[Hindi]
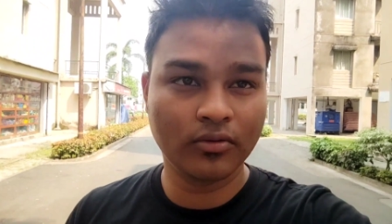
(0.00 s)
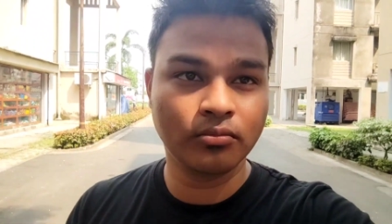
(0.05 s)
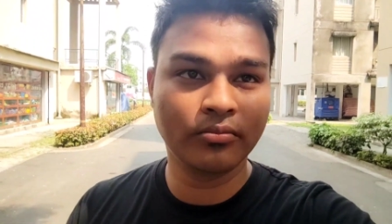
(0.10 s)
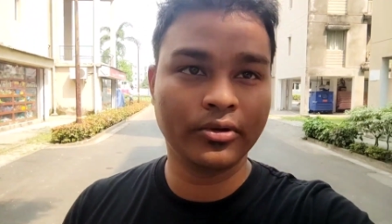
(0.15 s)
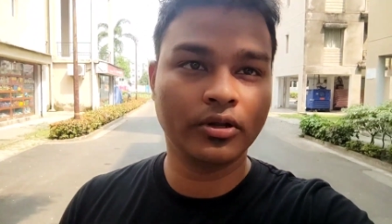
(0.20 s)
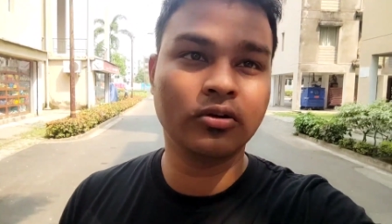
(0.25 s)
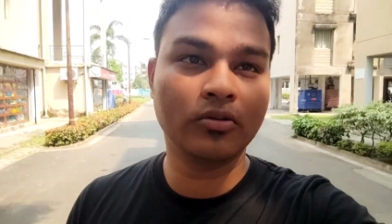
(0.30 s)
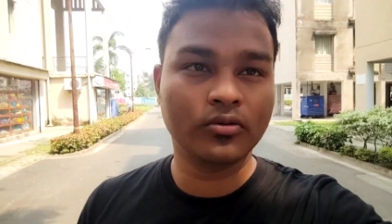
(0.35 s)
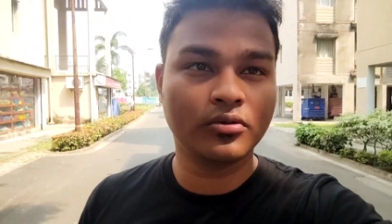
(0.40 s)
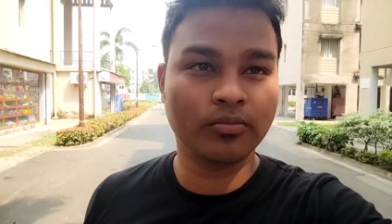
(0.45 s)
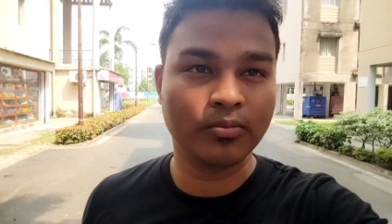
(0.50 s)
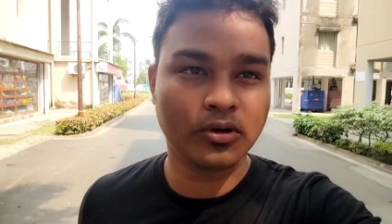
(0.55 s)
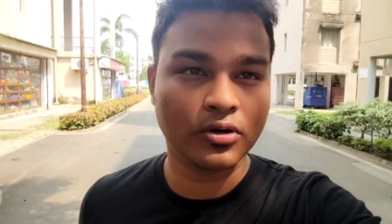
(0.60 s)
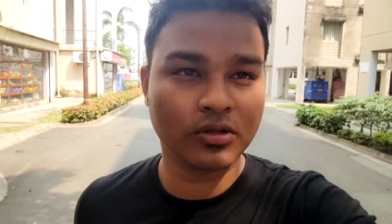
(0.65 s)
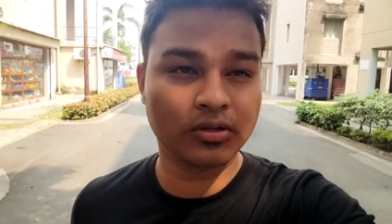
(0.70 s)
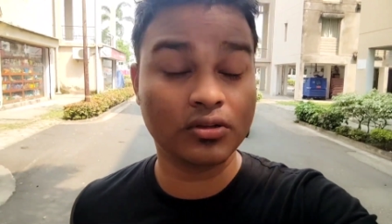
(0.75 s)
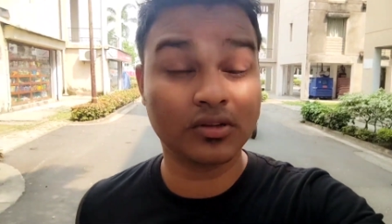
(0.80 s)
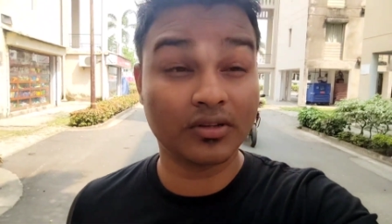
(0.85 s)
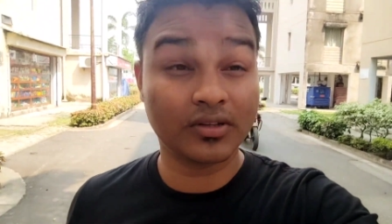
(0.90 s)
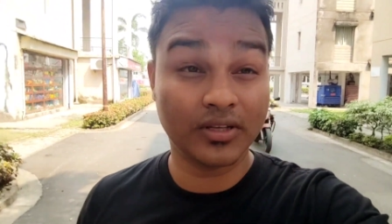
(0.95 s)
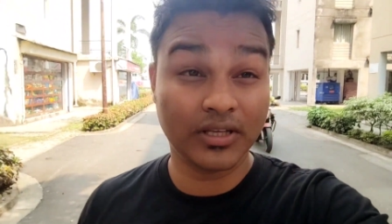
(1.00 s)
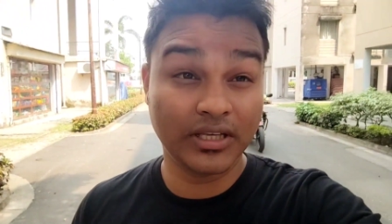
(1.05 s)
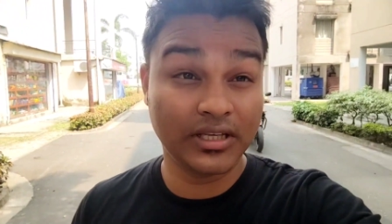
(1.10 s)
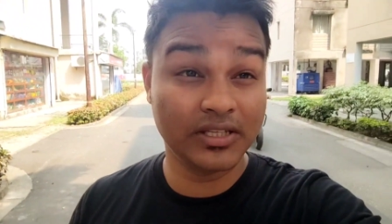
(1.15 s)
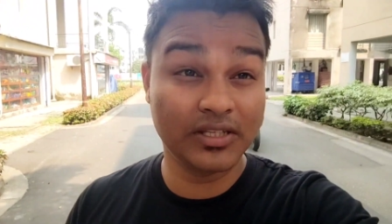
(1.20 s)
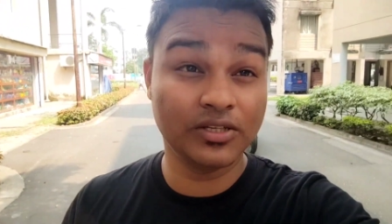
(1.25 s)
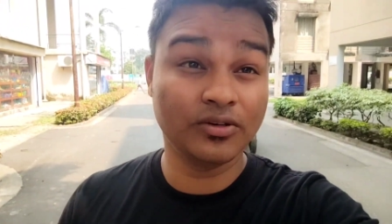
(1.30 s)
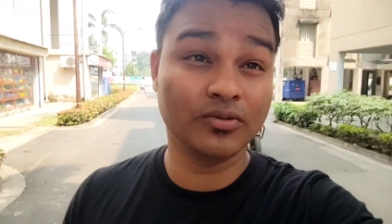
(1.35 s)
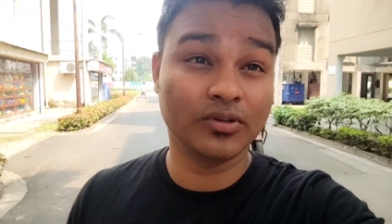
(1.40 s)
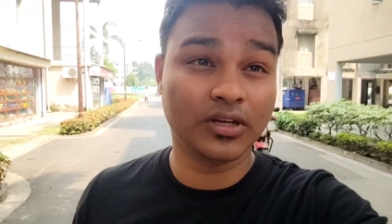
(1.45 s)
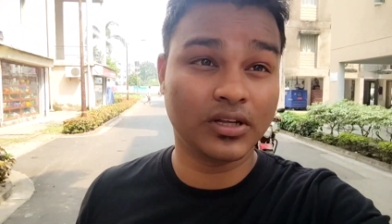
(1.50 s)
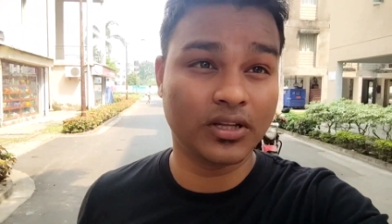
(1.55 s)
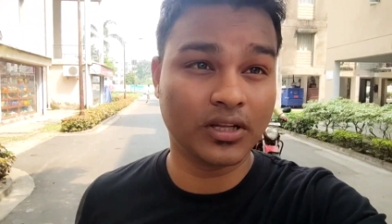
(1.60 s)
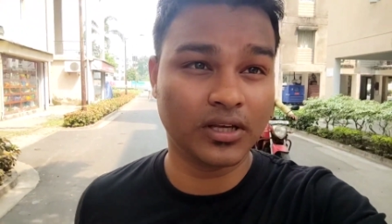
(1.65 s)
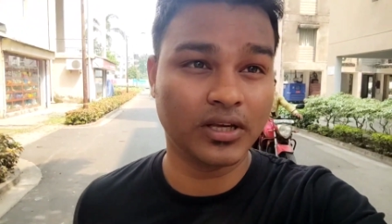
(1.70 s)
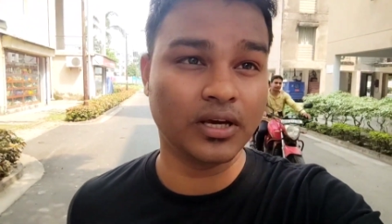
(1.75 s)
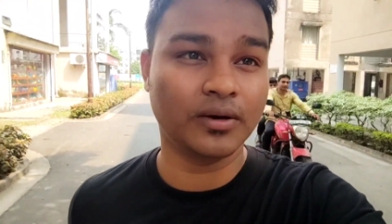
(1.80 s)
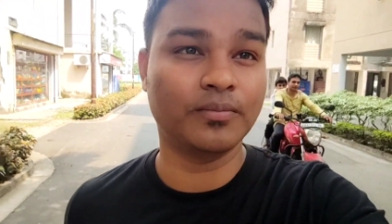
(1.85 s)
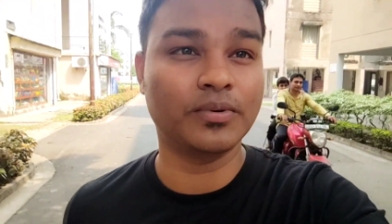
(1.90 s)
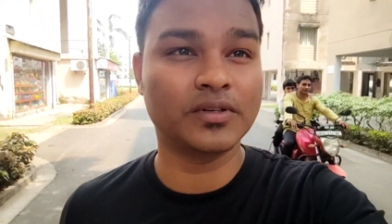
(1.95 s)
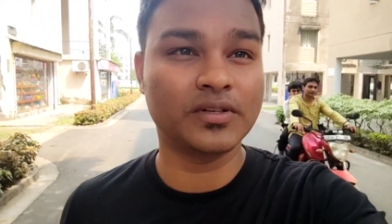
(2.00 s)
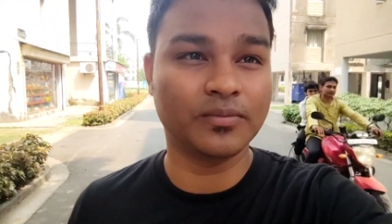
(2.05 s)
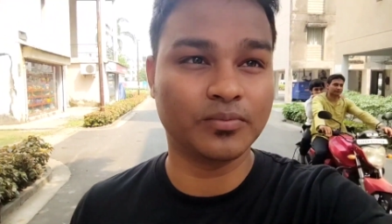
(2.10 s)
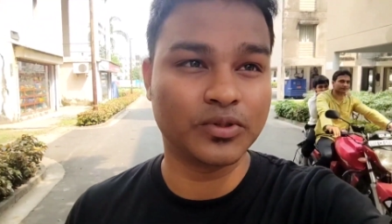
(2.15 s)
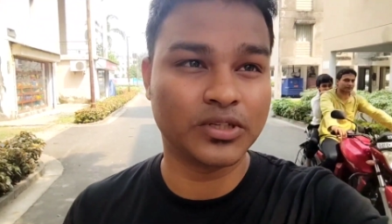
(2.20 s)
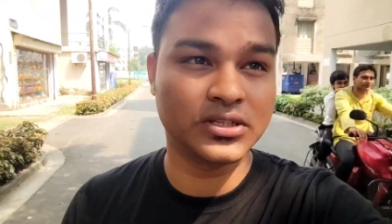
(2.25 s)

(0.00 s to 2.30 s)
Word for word: तो मेरे को बहुत ईजी हो जाता है यहाँ पे सब